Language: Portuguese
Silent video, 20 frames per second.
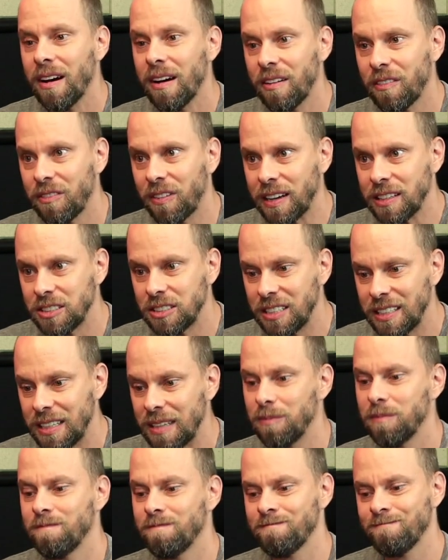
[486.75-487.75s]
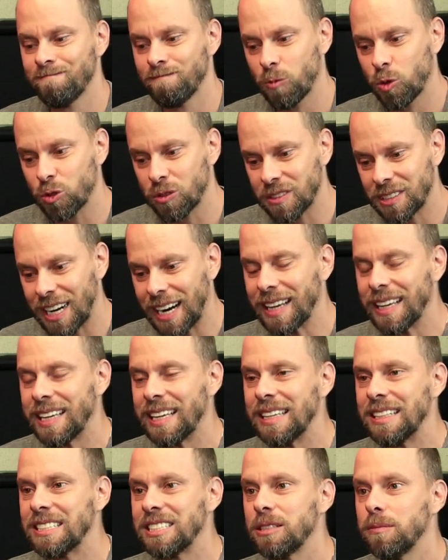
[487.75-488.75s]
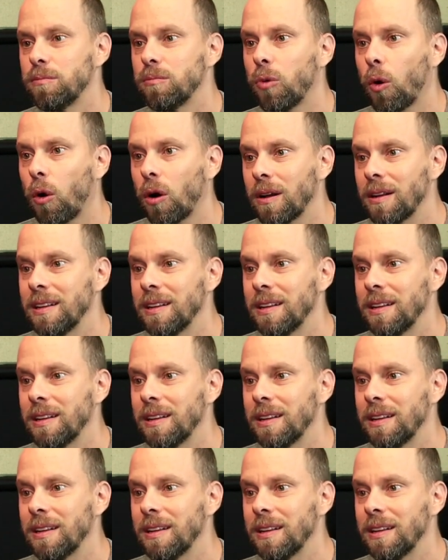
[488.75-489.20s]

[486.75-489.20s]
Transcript: faz de mostrar que Timbó